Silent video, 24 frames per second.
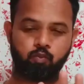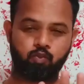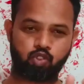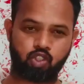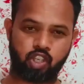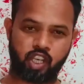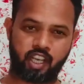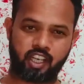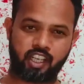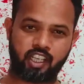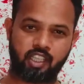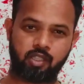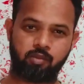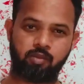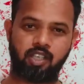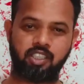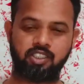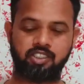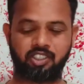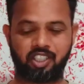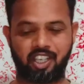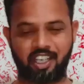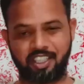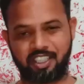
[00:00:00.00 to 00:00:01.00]
छह
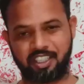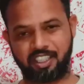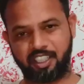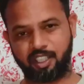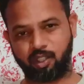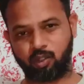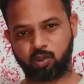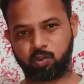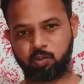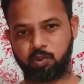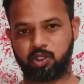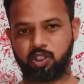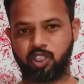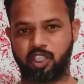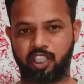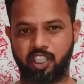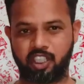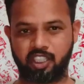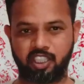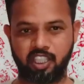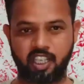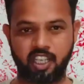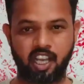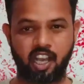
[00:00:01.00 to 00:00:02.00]
गेंदबाज ट्राई किए उसमें
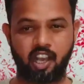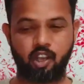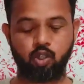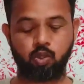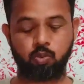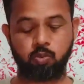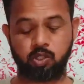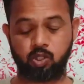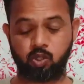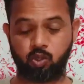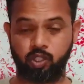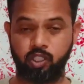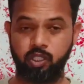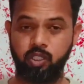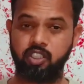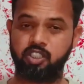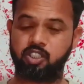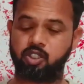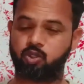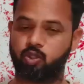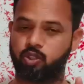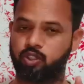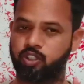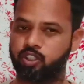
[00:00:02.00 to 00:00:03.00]
छठे थे आयुष बदोनी
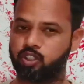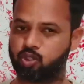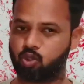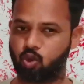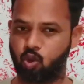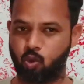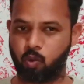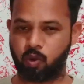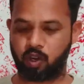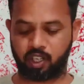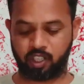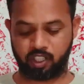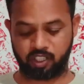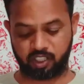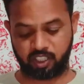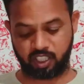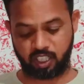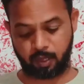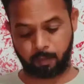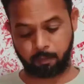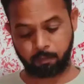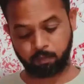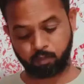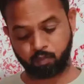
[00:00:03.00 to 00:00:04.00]
स्टोइन इसको ओवर नहीं
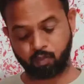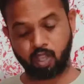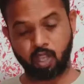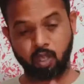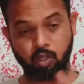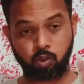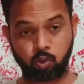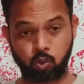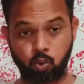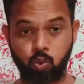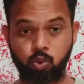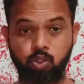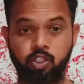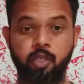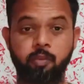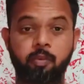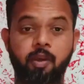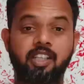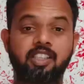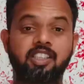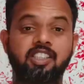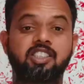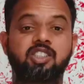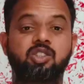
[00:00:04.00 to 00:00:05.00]
दिया दूसरी
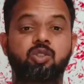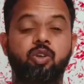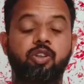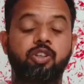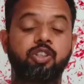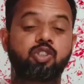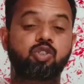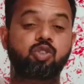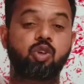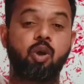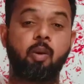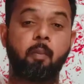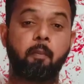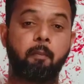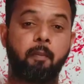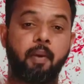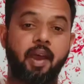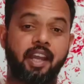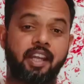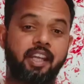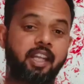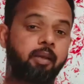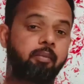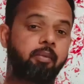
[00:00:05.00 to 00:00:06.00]
बात स्टोइन इसको
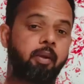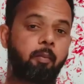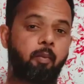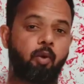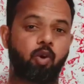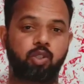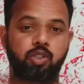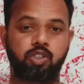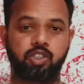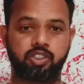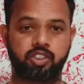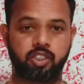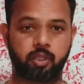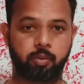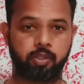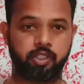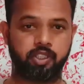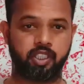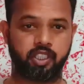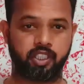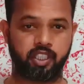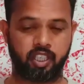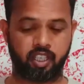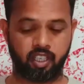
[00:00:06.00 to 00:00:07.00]
बैटिंग में बहुत नीचे
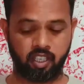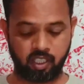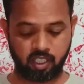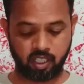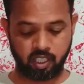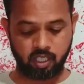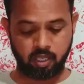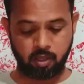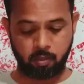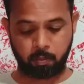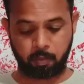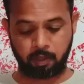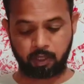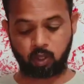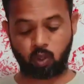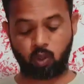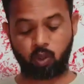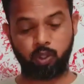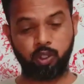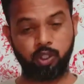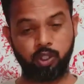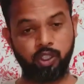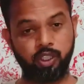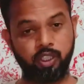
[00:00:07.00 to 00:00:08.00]
भेजा गया
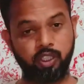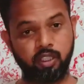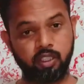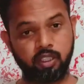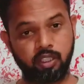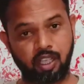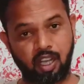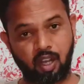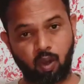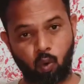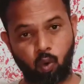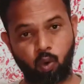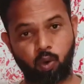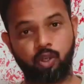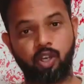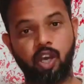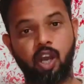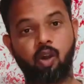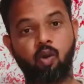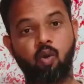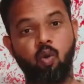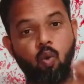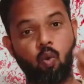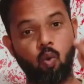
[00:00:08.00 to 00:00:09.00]
बदोनी
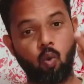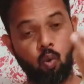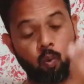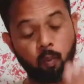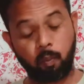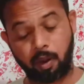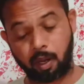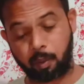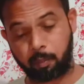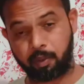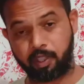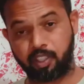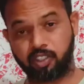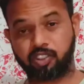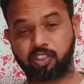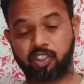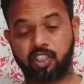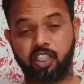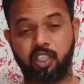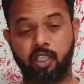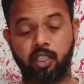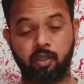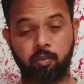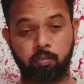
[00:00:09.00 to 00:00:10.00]
हुड्डा को ऊपर भेज
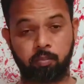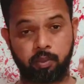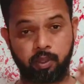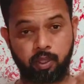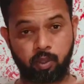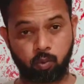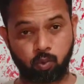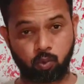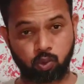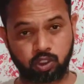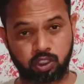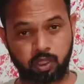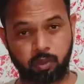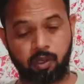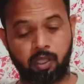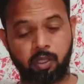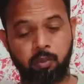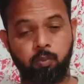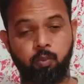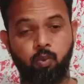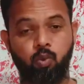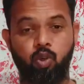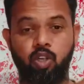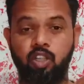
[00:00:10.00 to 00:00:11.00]
के फिर उसके
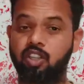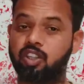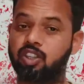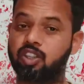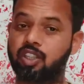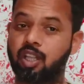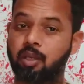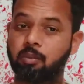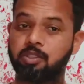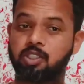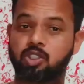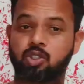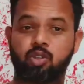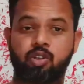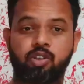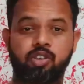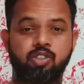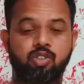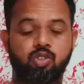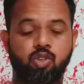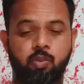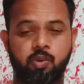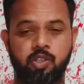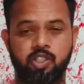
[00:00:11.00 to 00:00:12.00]
बाद तुरंत तब स्टोइन
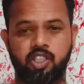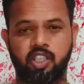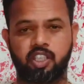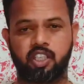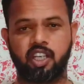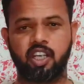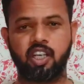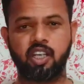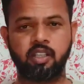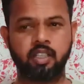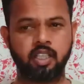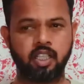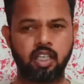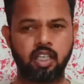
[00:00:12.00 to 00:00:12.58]
इसको भेजा गया